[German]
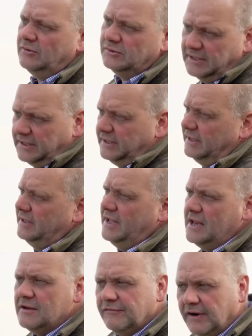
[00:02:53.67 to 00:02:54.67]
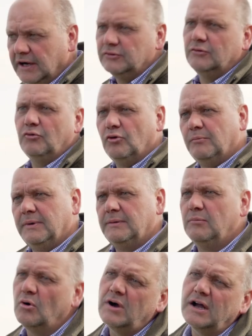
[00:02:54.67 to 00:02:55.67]
und dann den Elevator oben in den
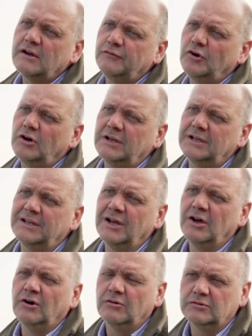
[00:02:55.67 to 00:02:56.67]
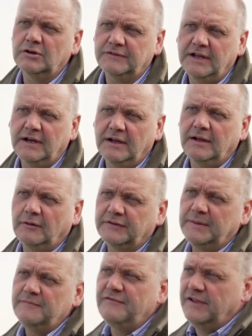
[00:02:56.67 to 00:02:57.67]
Bunker gefördert und auf, der, auf
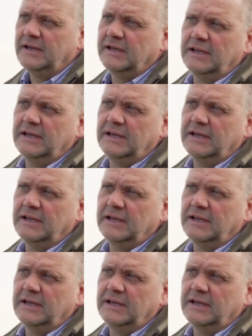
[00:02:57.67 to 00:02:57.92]
dem Weg